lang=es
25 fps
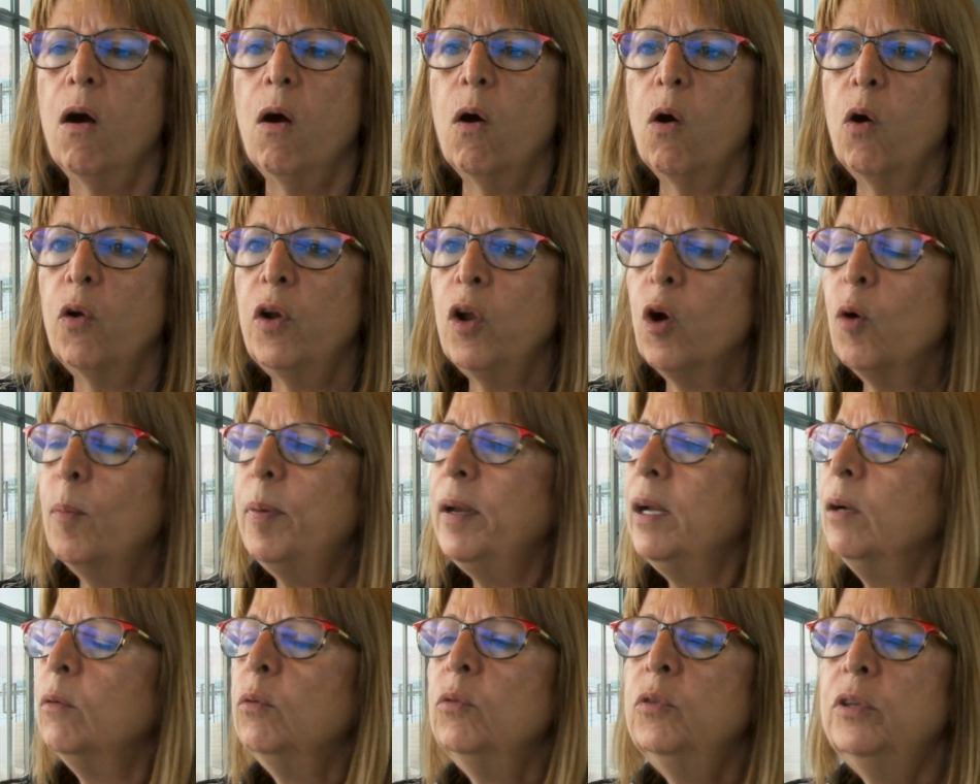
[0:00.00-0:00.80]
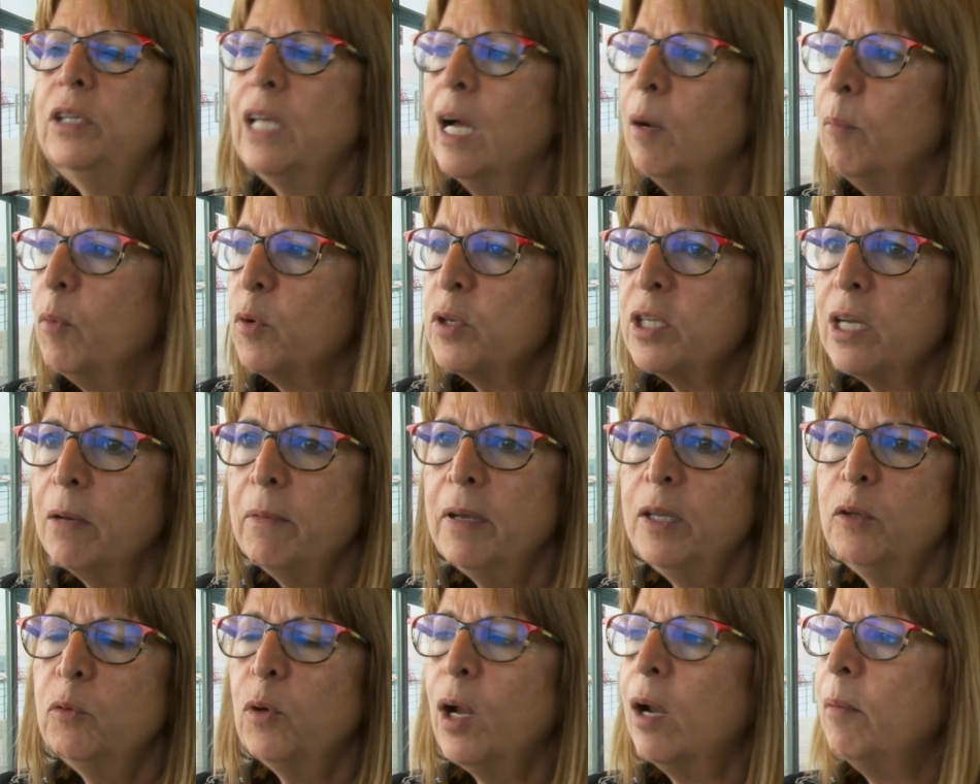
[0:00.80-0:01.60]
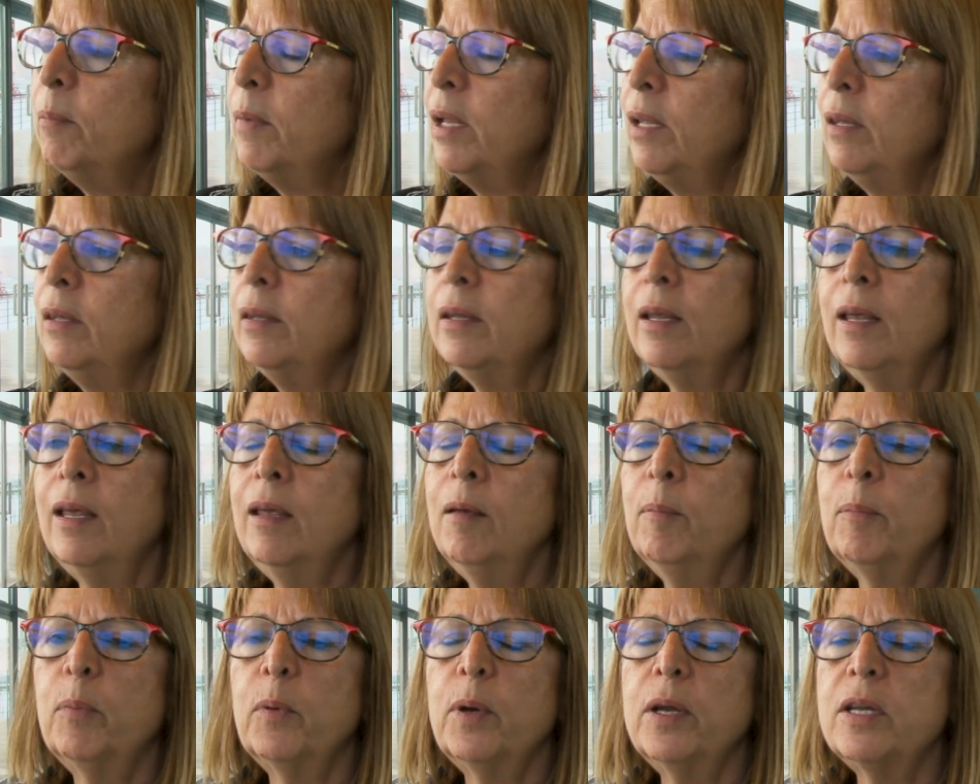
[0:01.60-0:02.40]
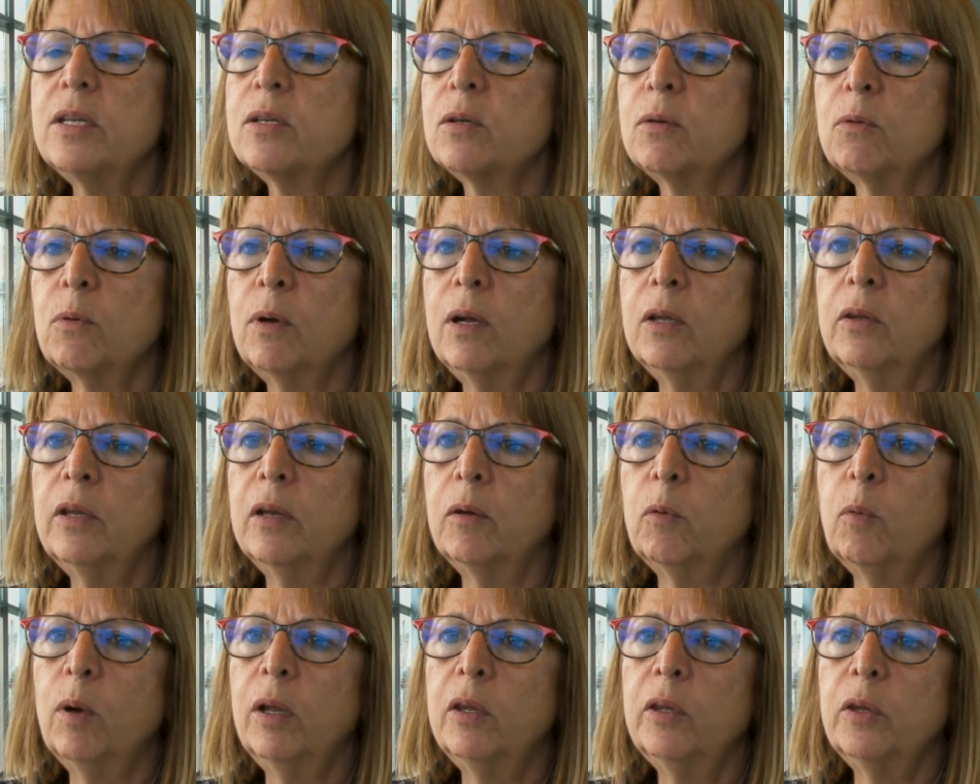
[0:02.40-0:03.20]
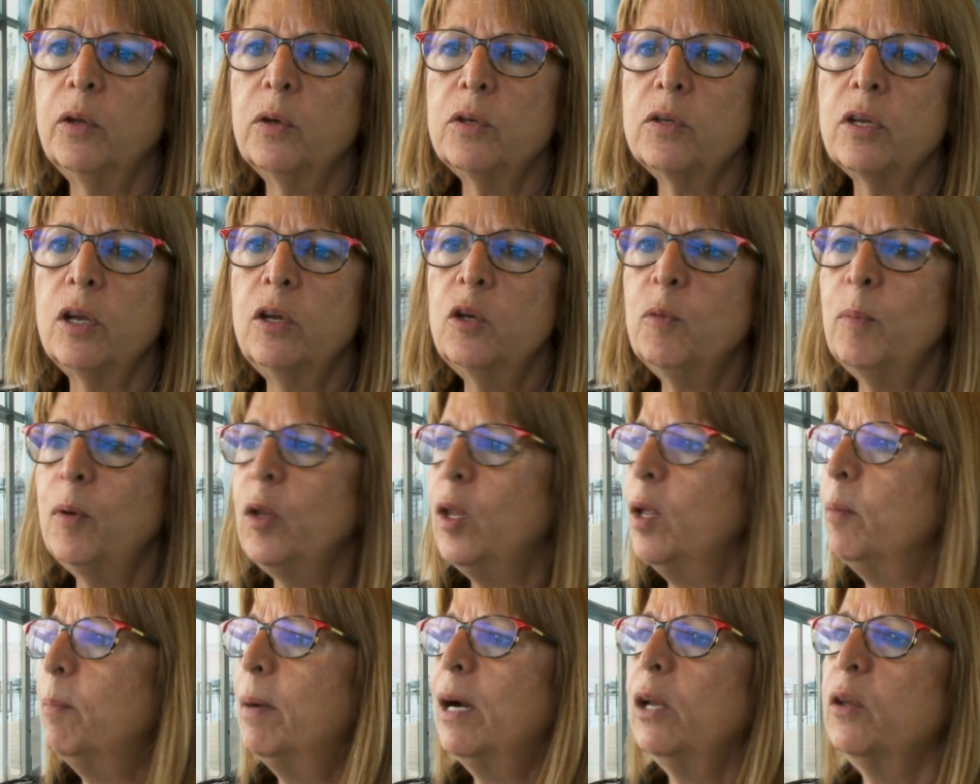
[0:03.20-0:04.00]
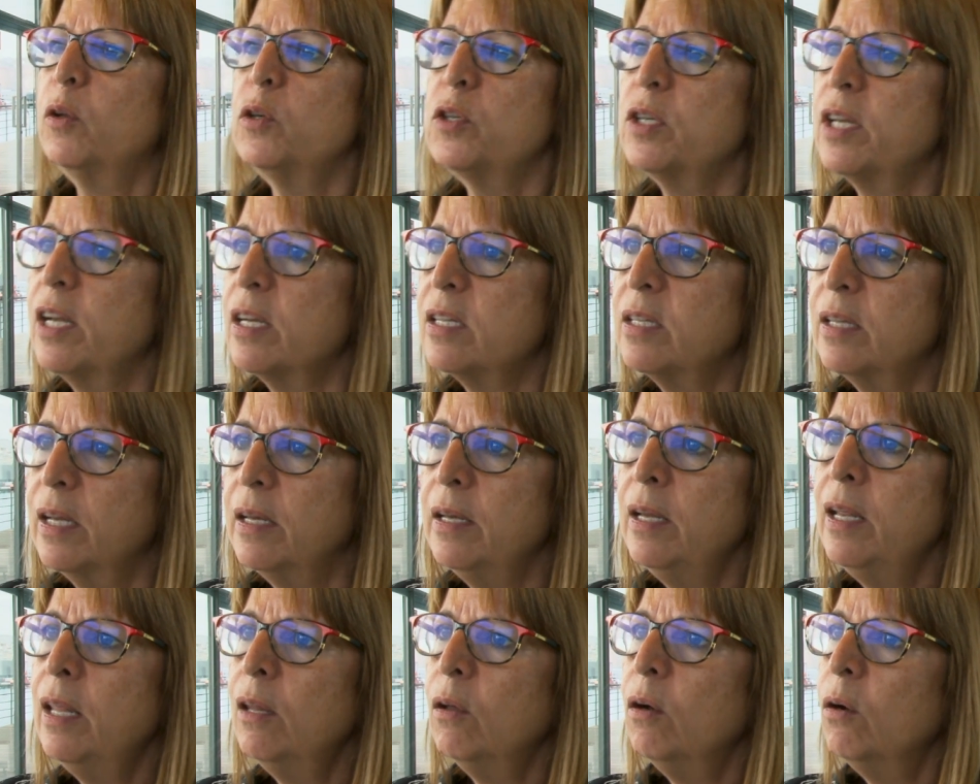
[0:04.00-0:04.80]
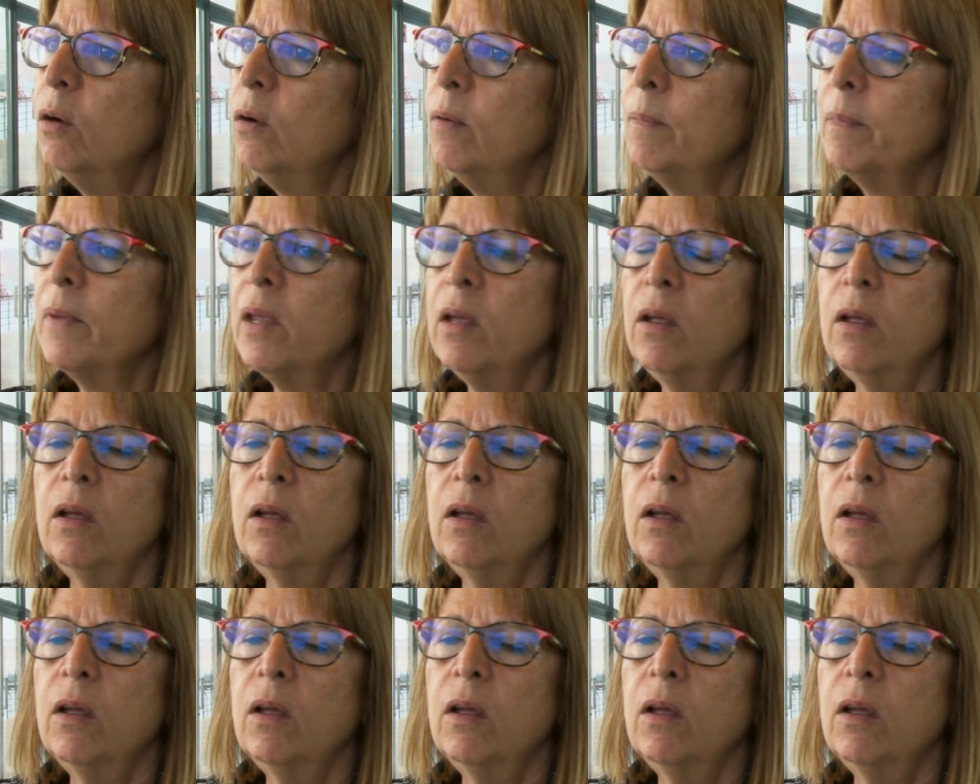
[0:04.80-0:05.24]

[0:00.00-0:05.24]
O no preguntamos habitualmente pues, cuánto es el número de partos que has tenido,